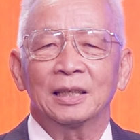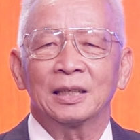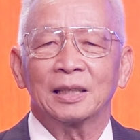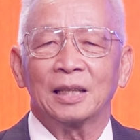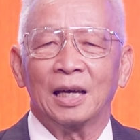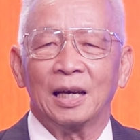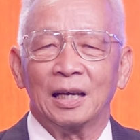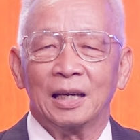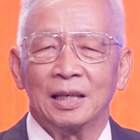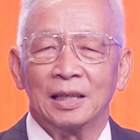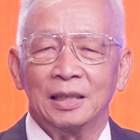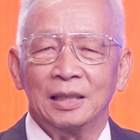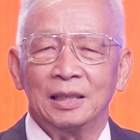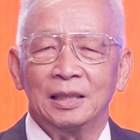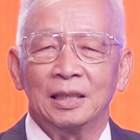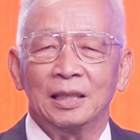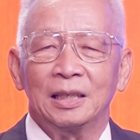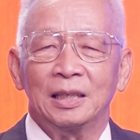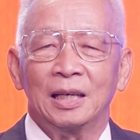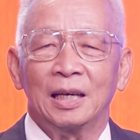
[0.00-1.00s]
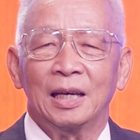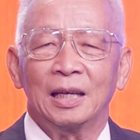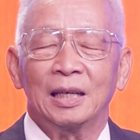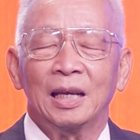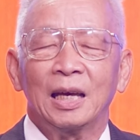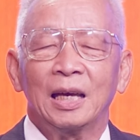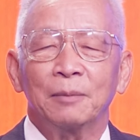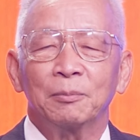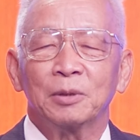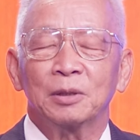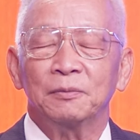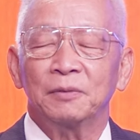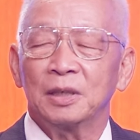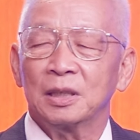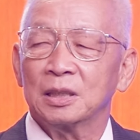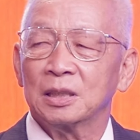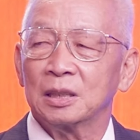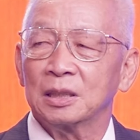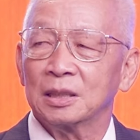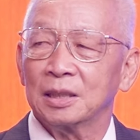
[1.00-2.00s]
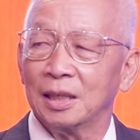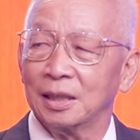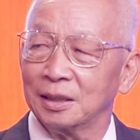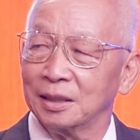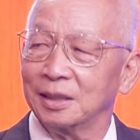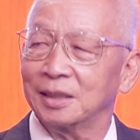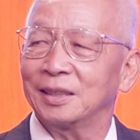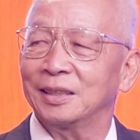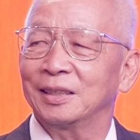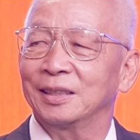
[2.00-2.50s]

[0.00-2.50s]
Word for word: tại ờ, Anaheim Convention Center.